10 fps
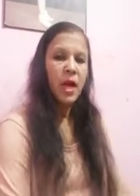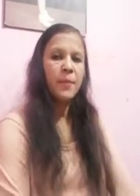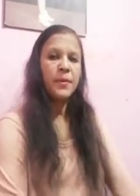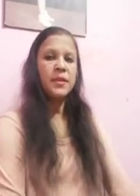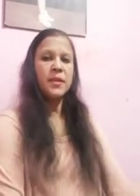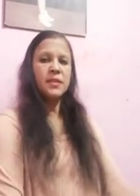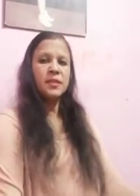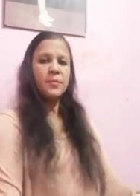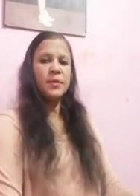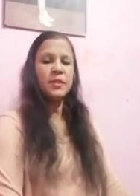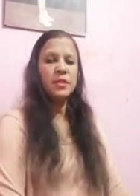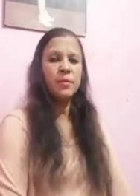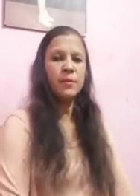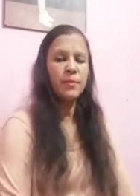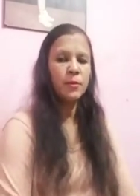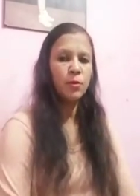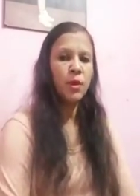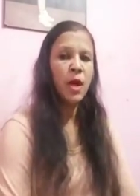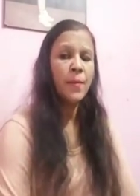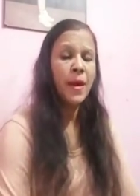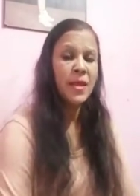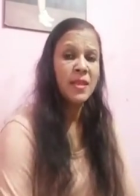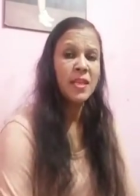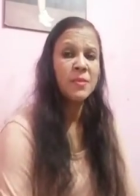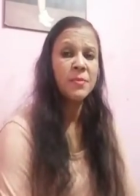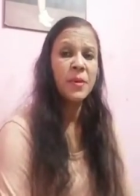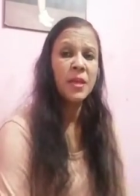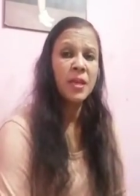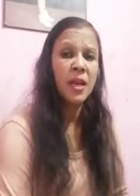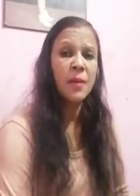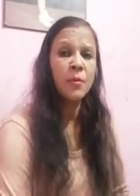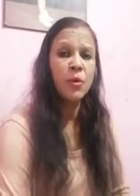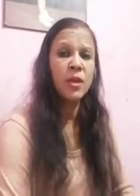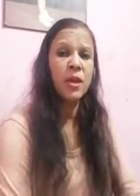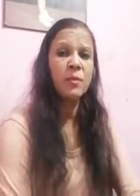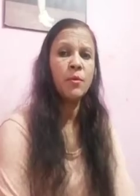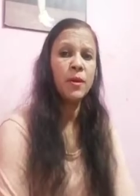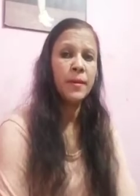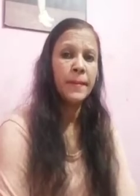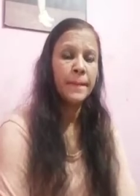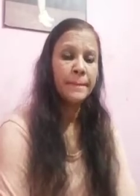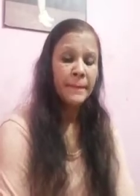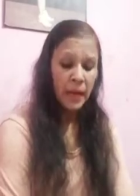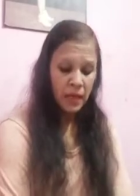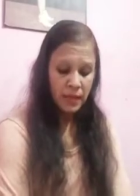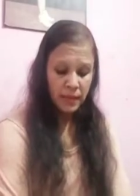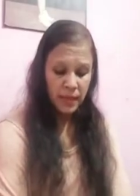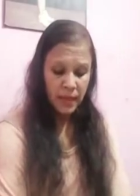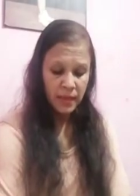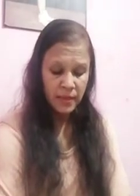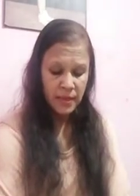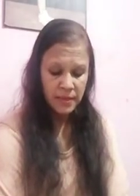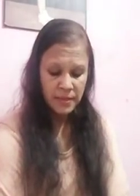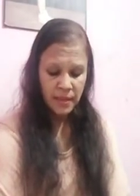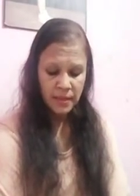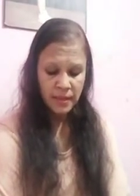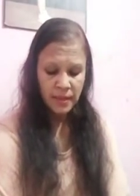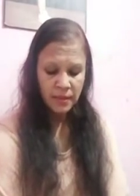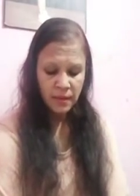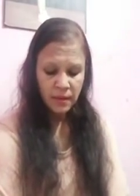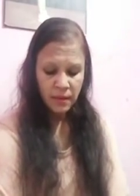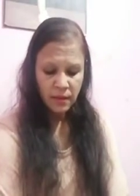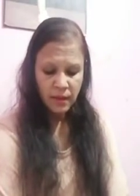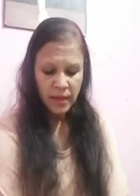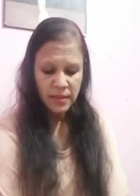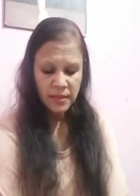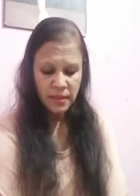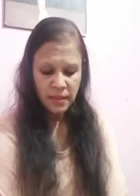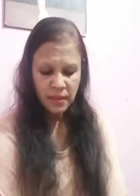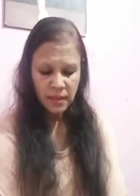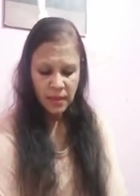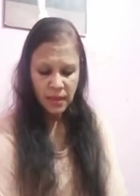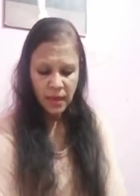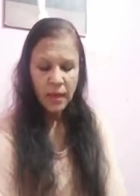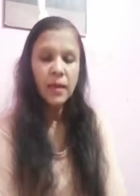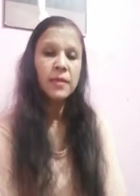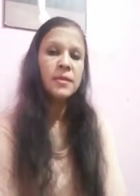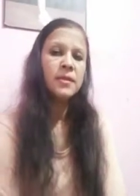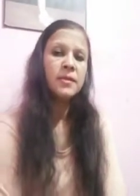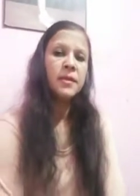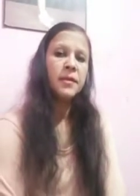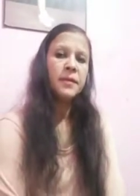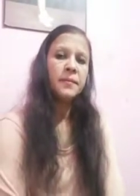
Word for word: अपने देश के प्रति समर्पित होना हमारे देश के खिलाफ कोई ना बोले घर देश के अंदर राजनीति एक अलग चीज़ है